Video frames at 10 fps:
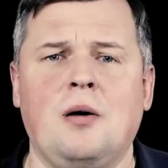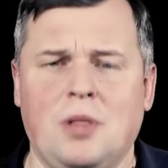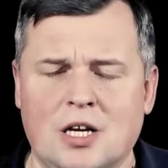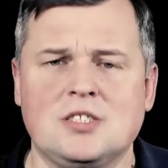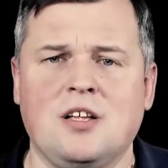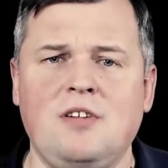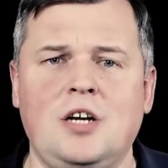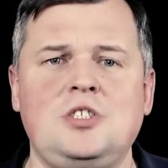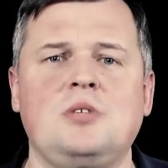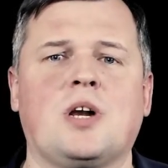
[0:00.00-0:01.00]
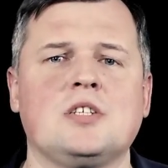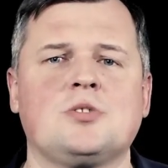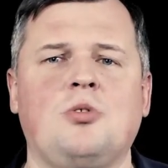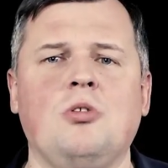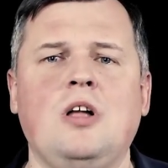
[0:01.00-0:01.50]
Благословляющим
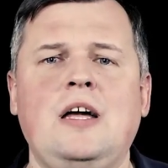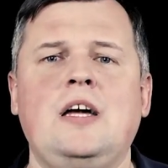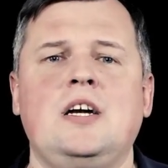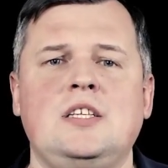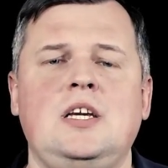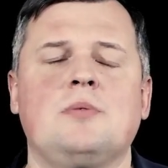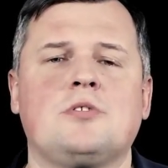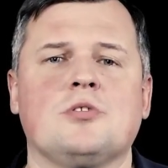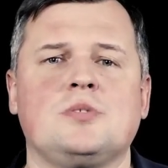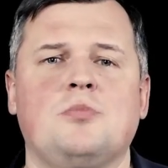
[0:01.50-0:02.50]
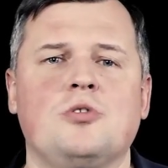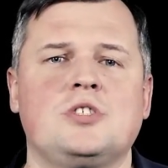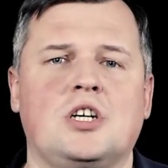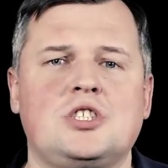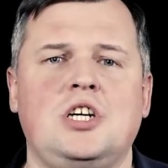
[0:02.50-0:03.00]
раскол тем, кто смог
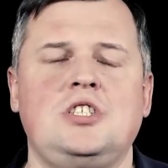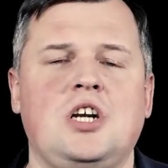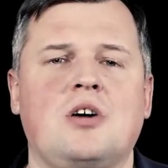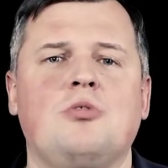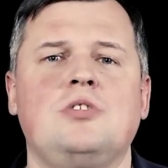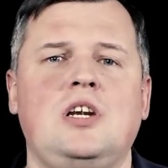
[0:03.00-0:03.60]
зажечь огонь